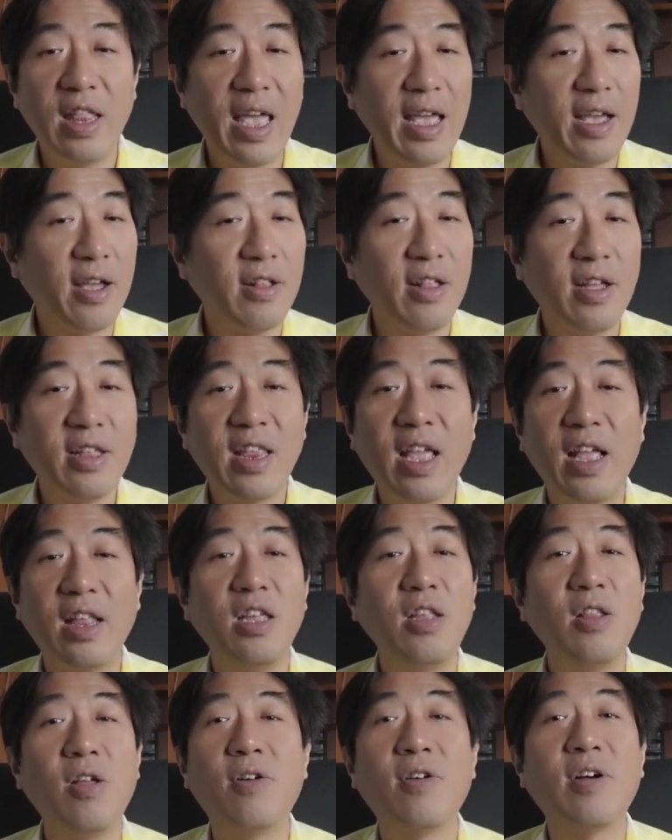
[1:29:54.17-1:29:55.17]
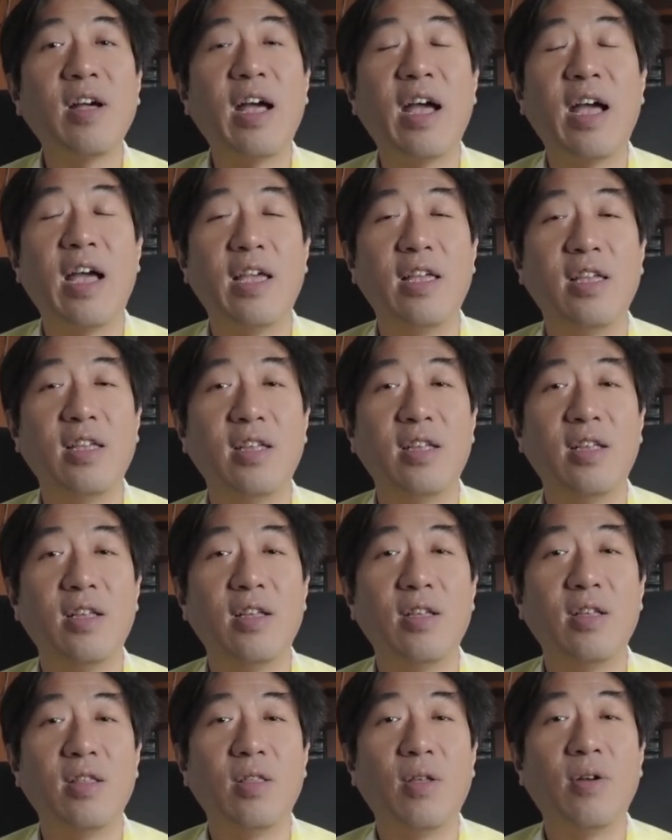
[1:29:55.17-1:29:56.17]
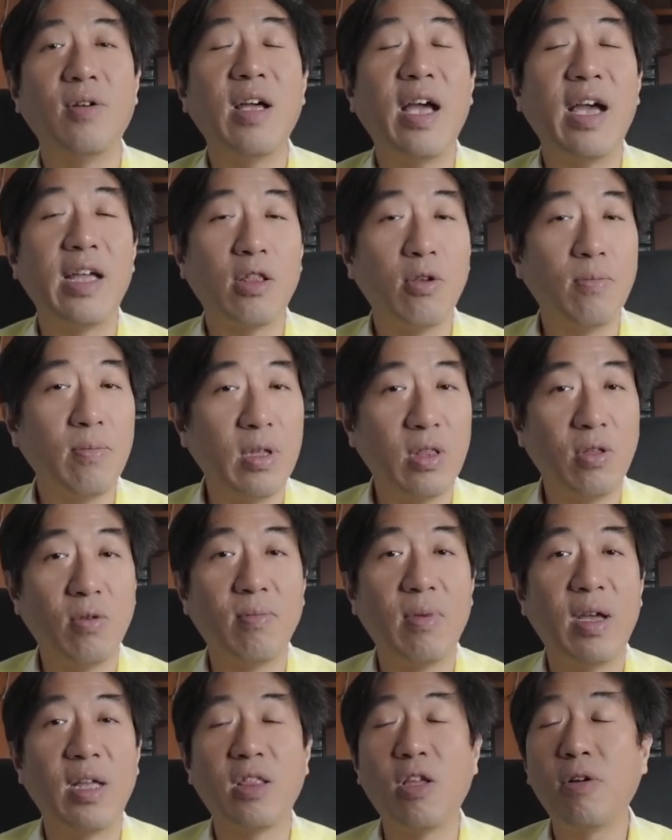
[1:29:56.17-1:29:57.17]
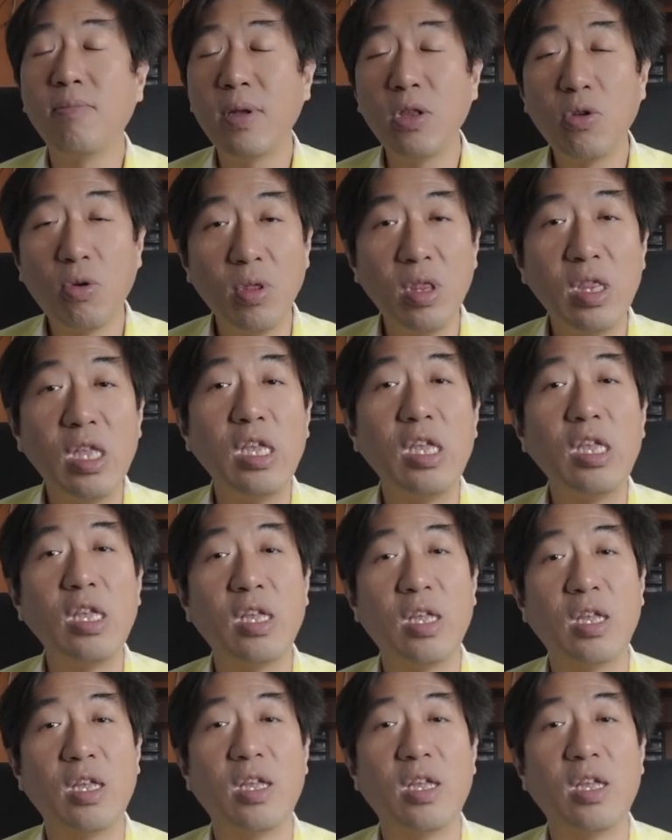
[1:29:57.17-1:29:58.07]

ใดๆก็แล้วแต่ที่น้องขายน้องขายตรงไปตรงมาน้องเป็นคนดี